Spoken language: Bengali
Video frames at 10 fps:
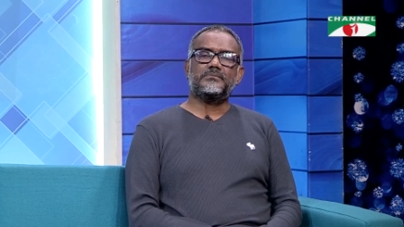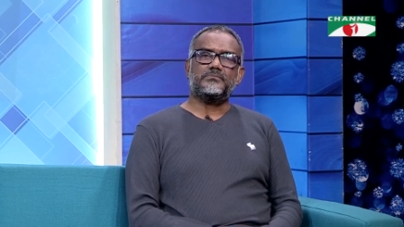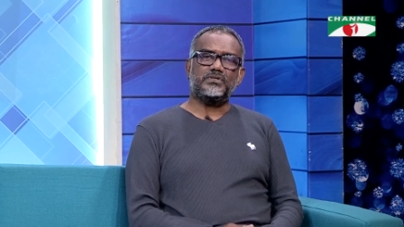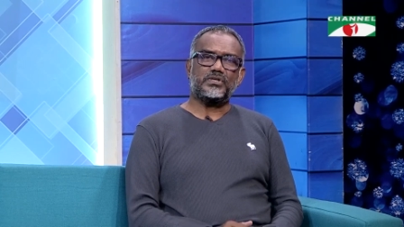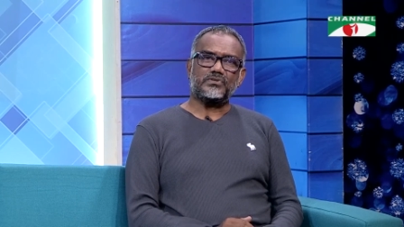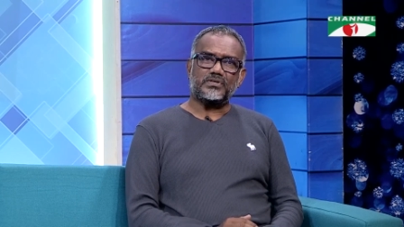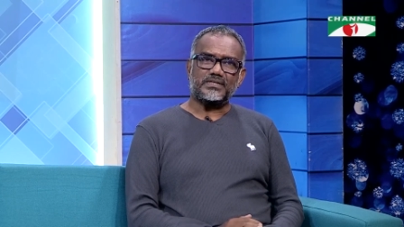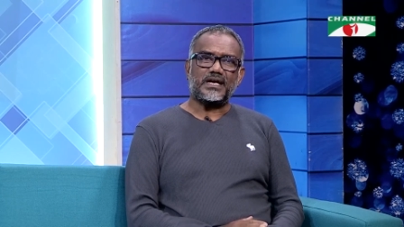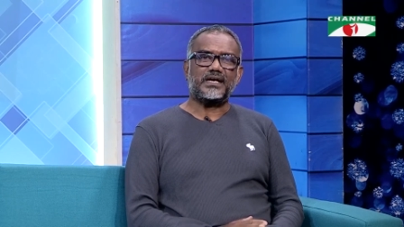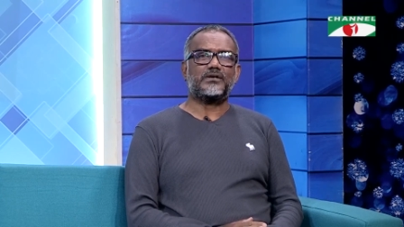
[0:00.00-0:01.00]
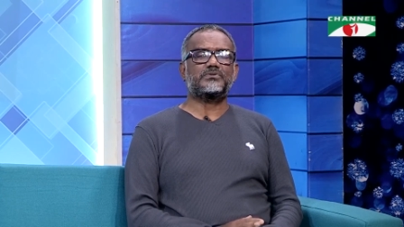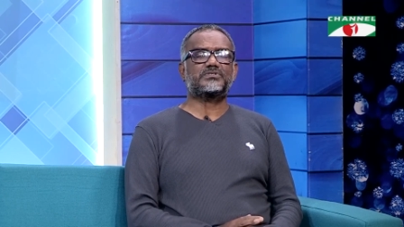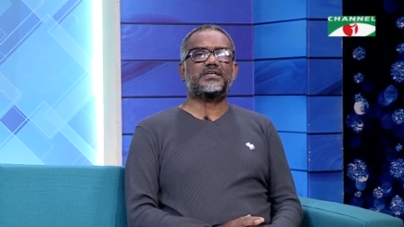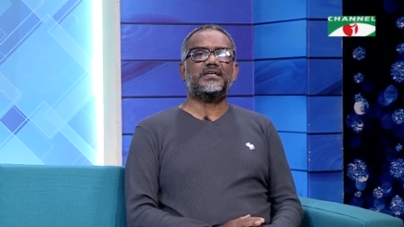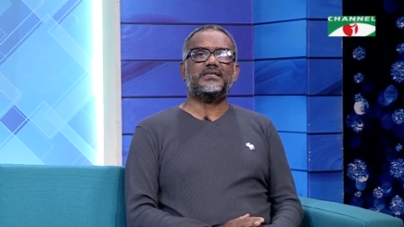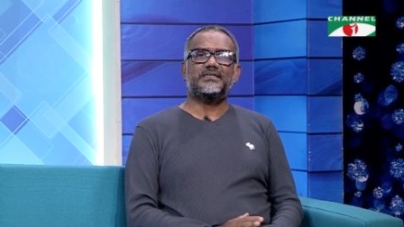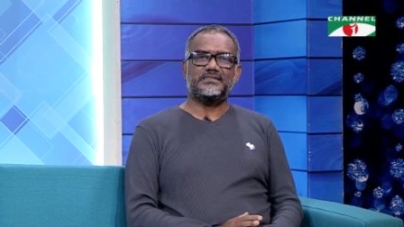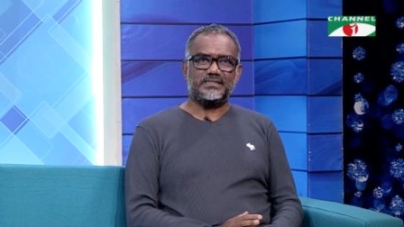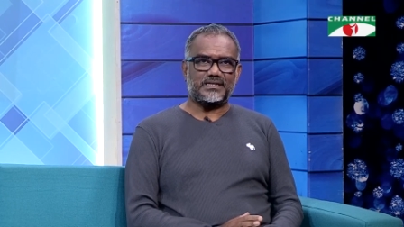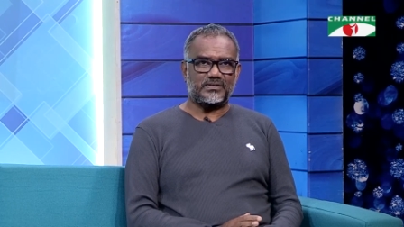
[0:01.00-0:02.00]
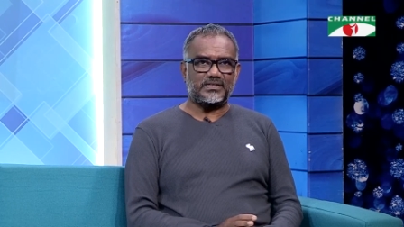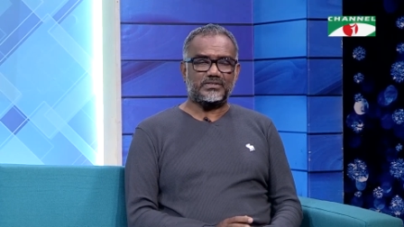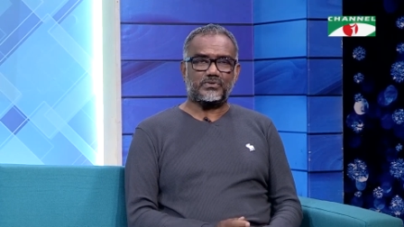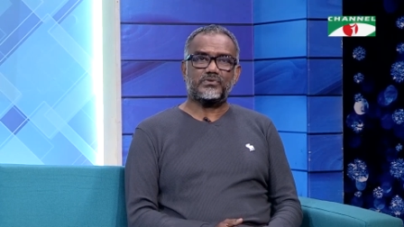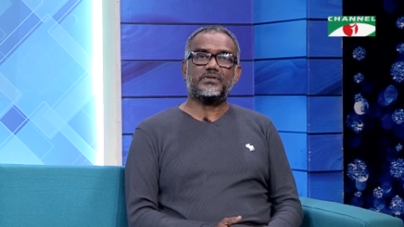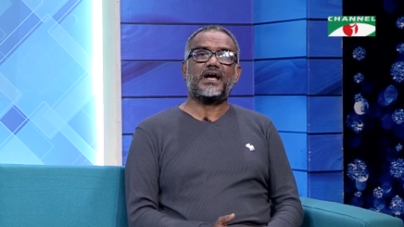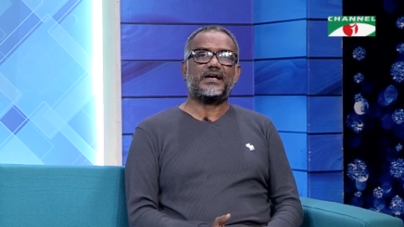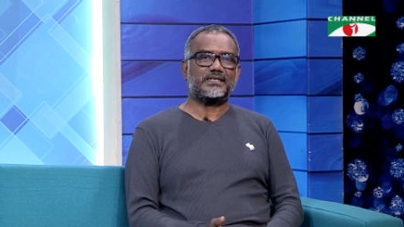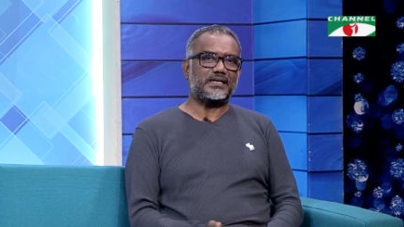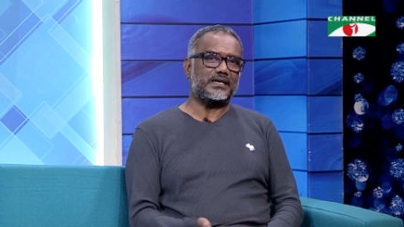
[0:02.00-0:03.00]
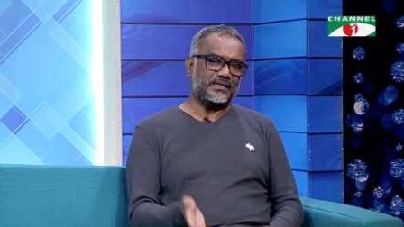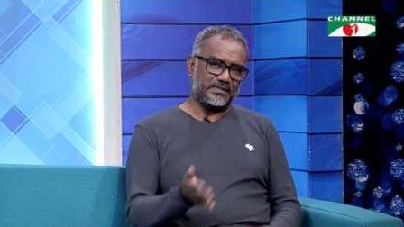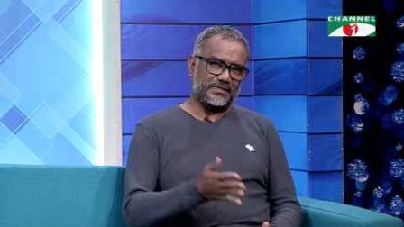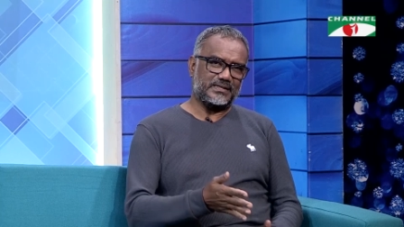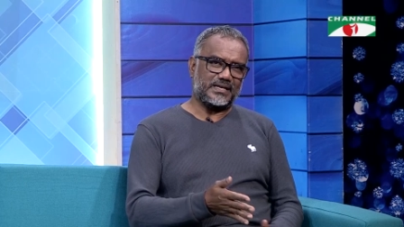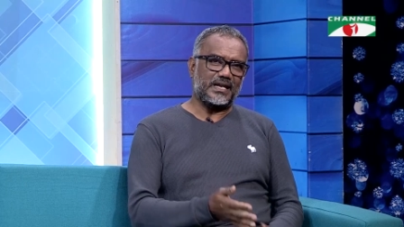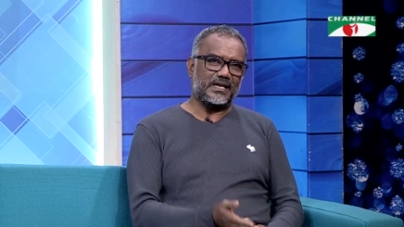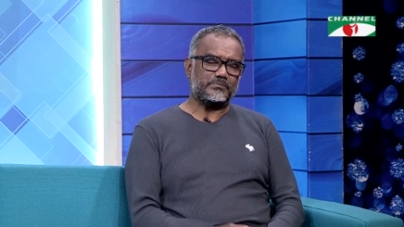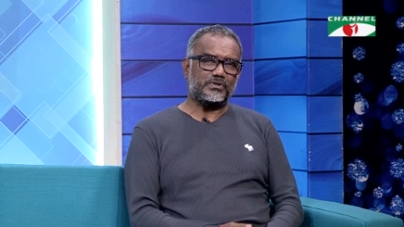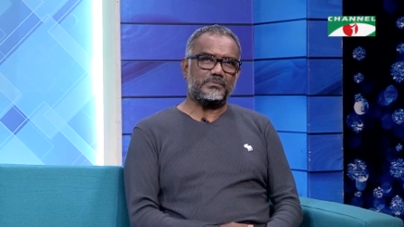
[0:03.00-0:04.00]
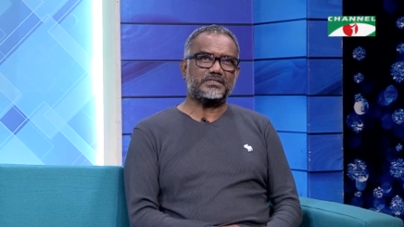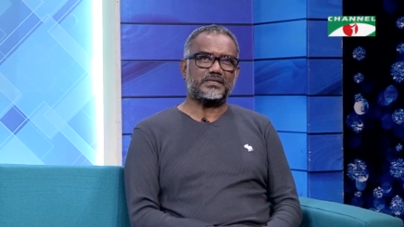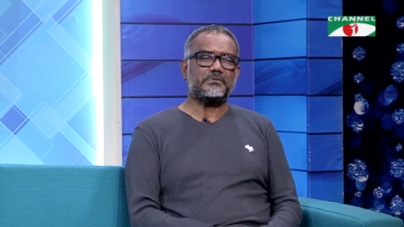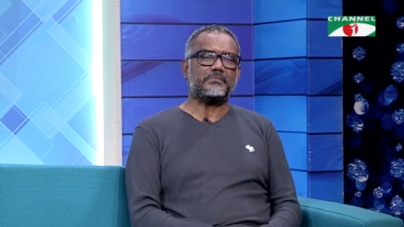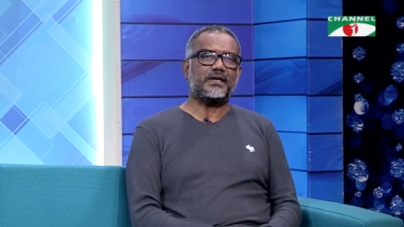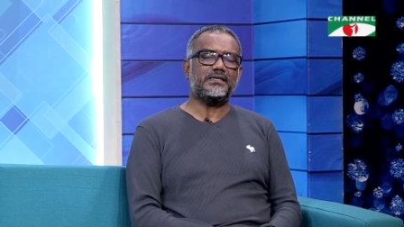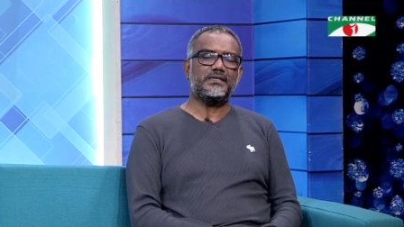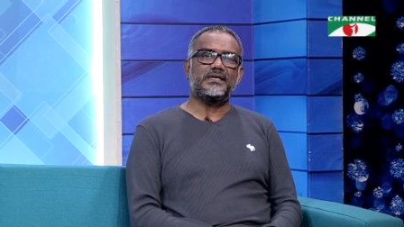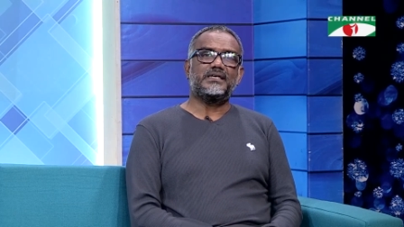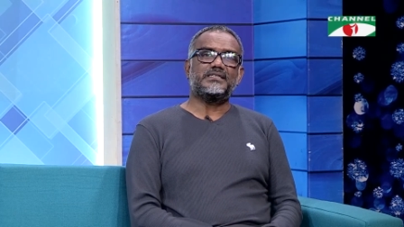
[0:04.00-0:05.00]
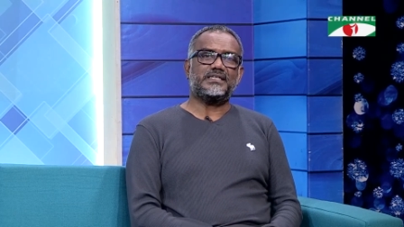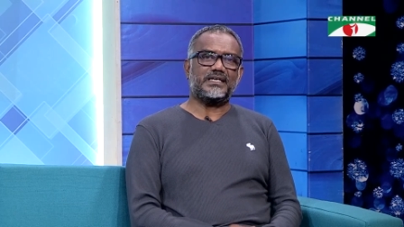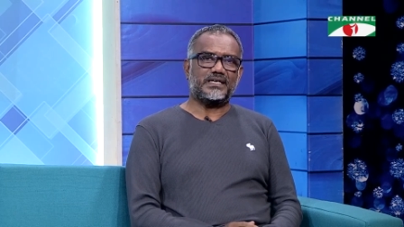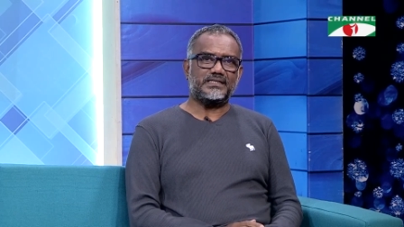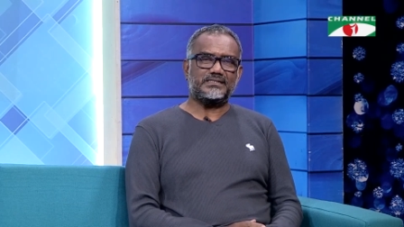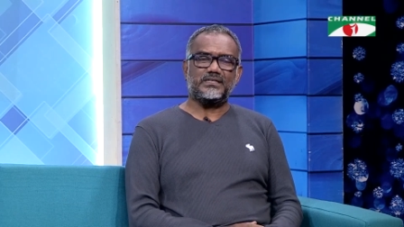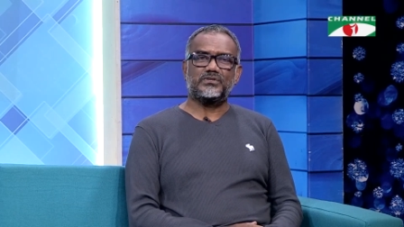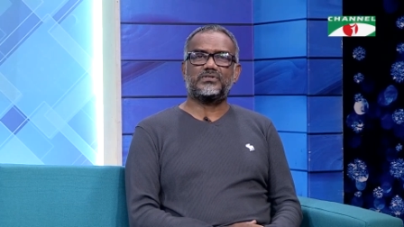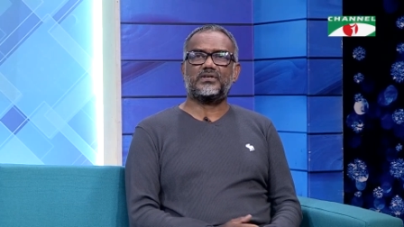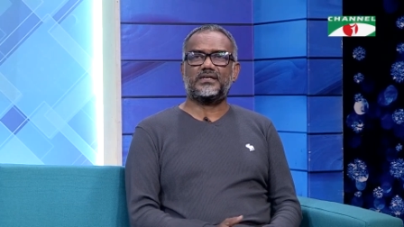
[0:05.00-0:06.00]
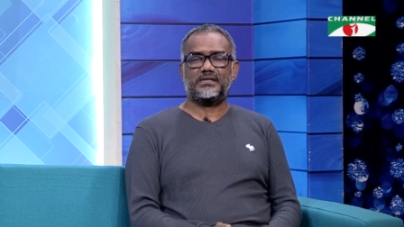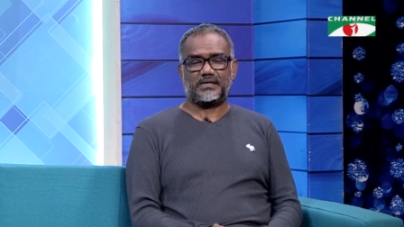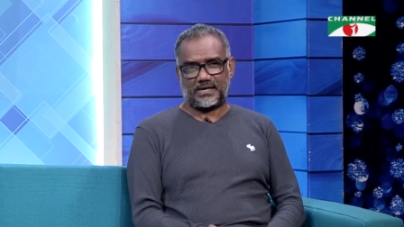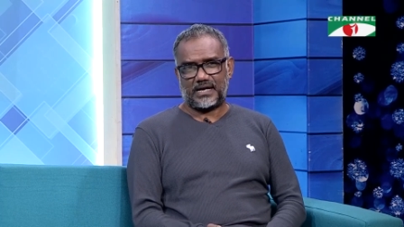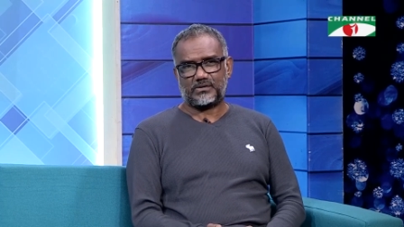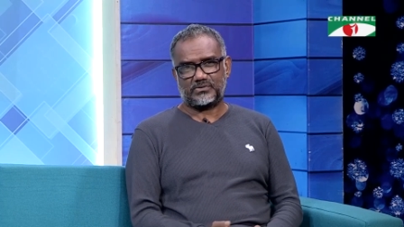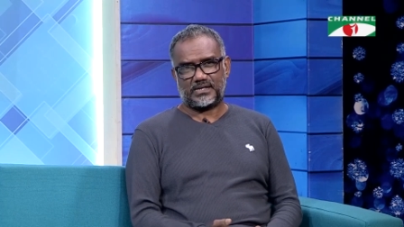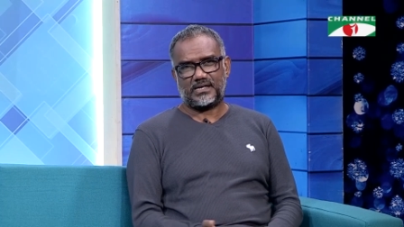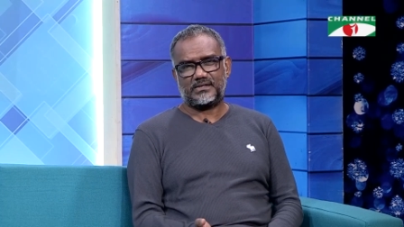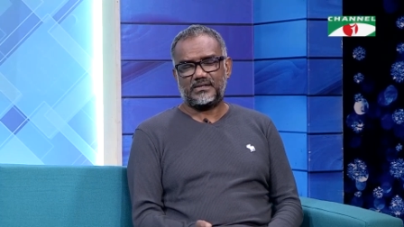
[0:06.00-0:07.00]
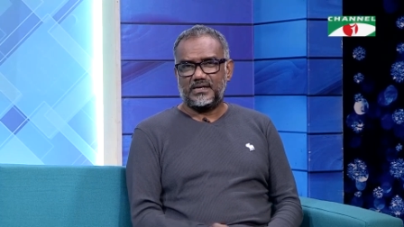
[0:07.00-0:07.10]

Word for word: বিজয়নগরে থাকা অবস্থায় যেটা হয় তখন একটা খেলার পরিবেশ আমি পাই সেখানে ছিল ধরেন এখনকার